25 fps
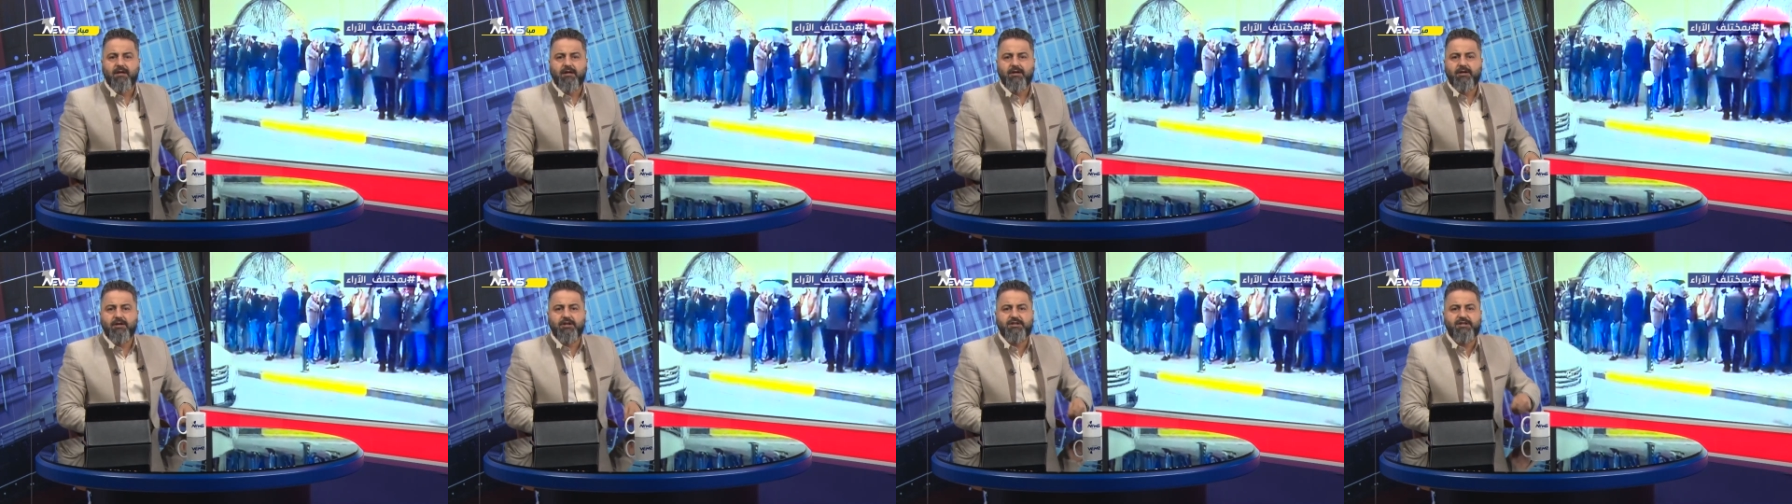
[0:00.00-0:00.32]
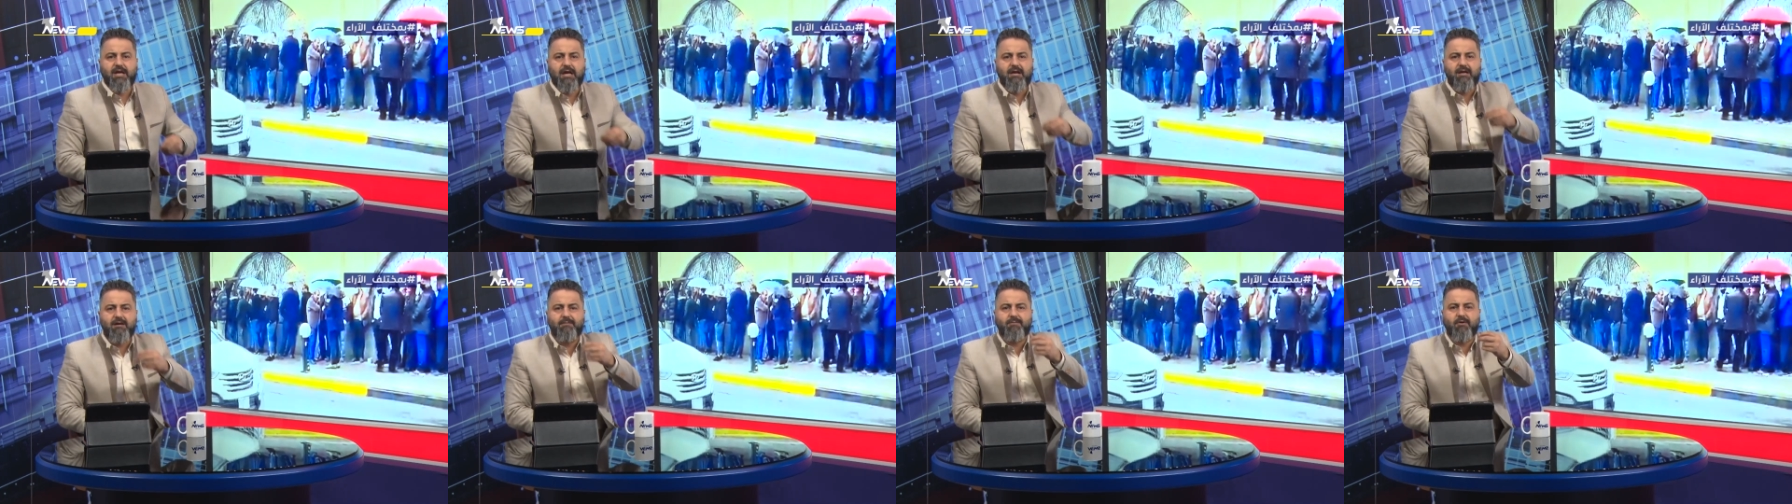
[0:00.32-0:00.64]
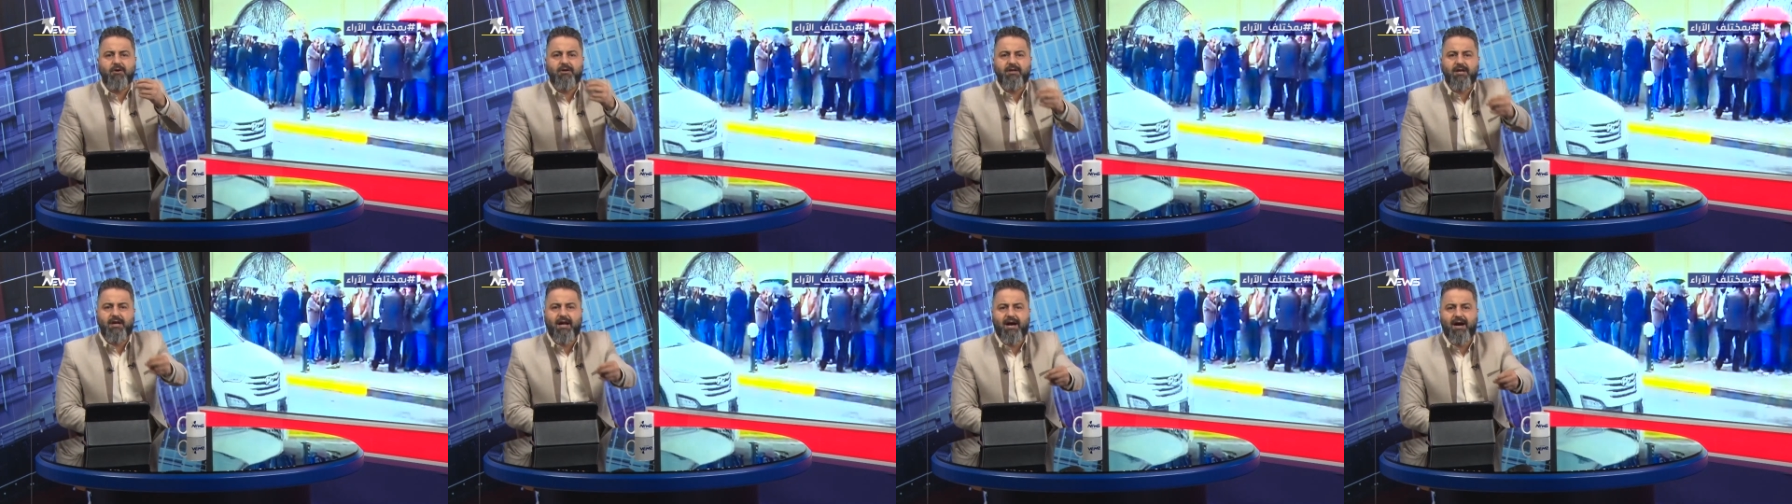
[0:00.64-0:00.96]

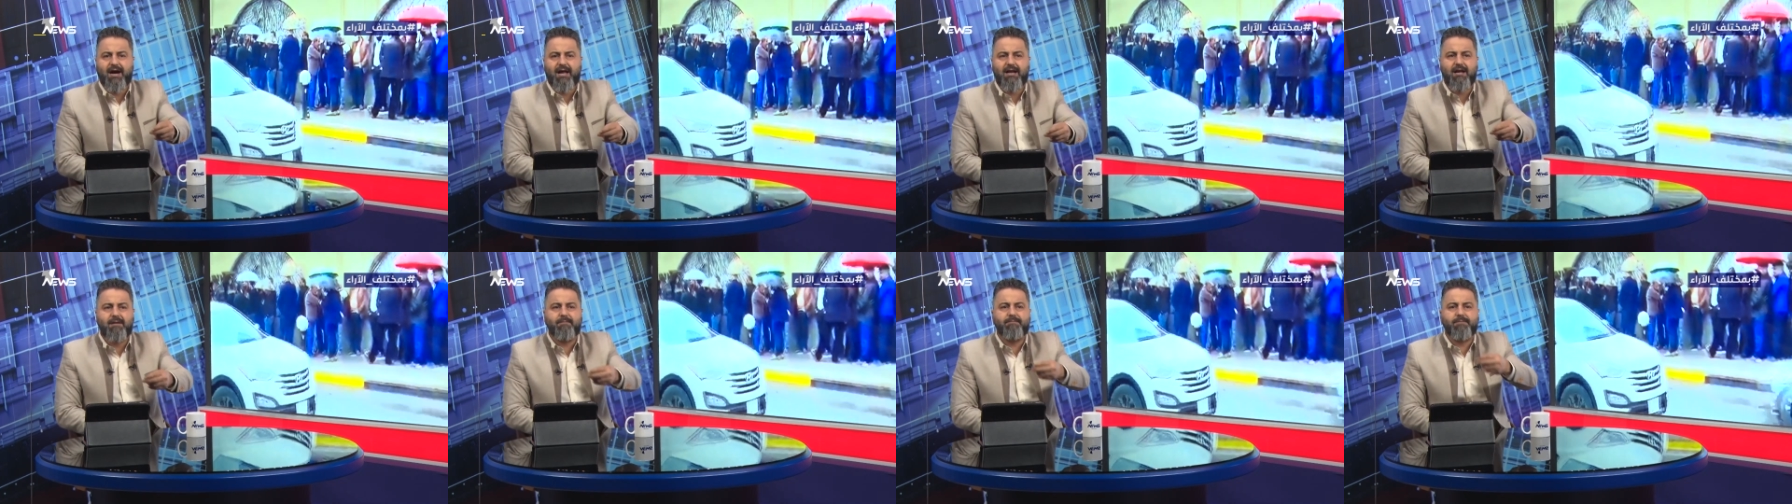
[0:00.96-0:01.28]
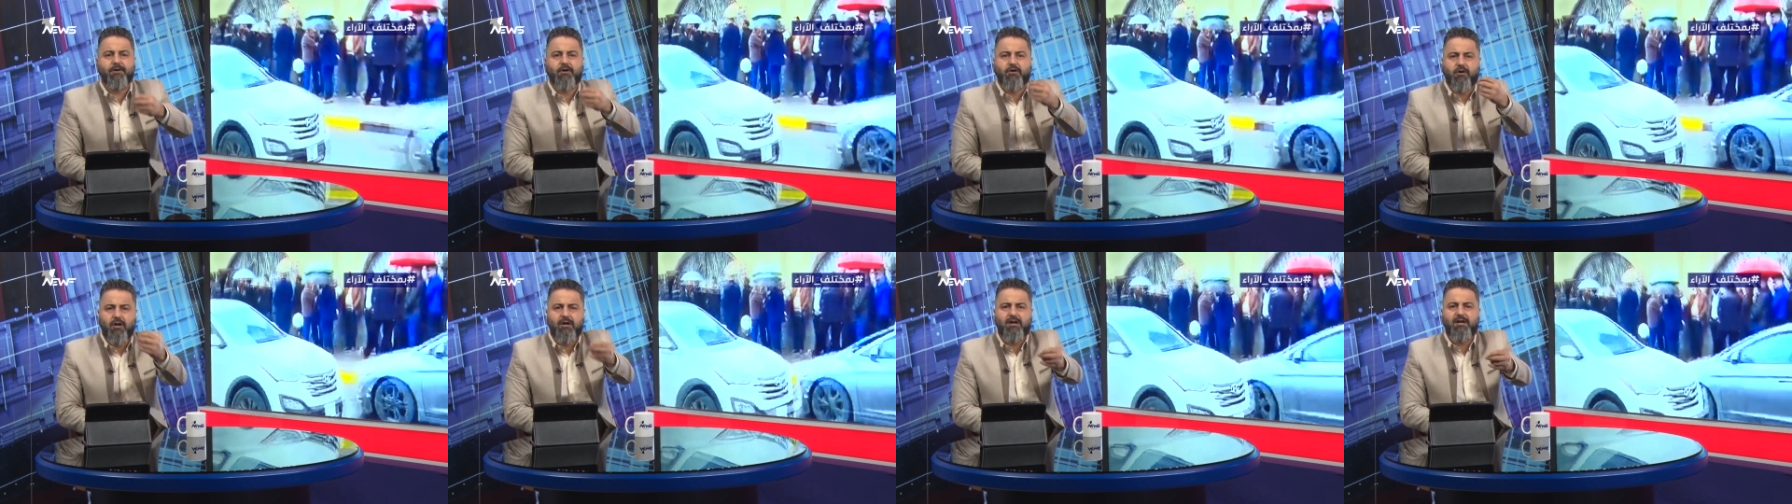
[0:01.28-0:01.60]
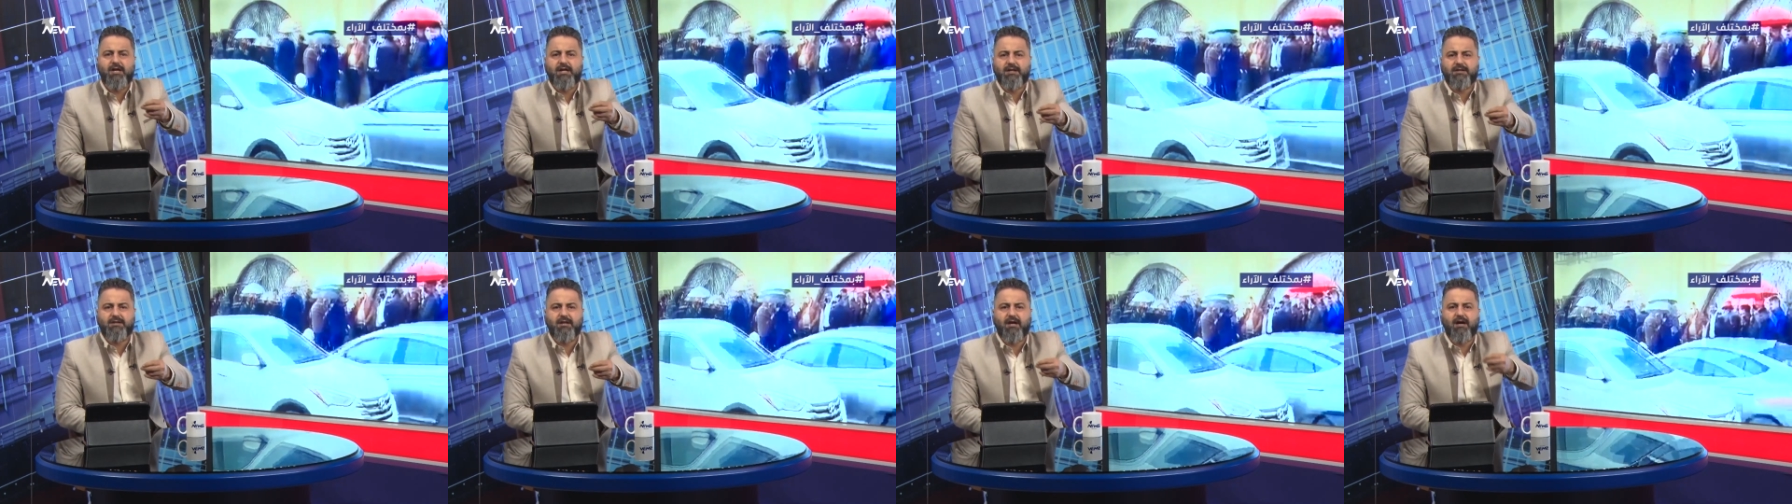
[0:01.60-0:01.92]
يسلمون العالم بكل
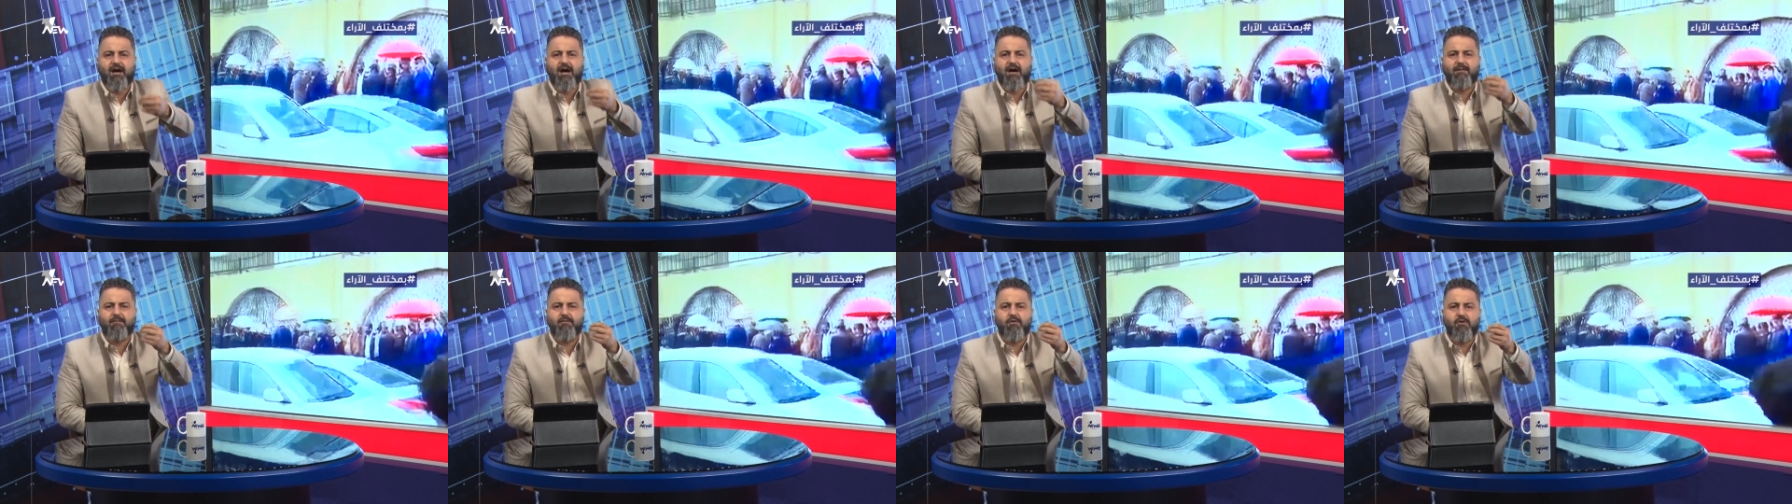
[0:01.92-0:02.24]
احترام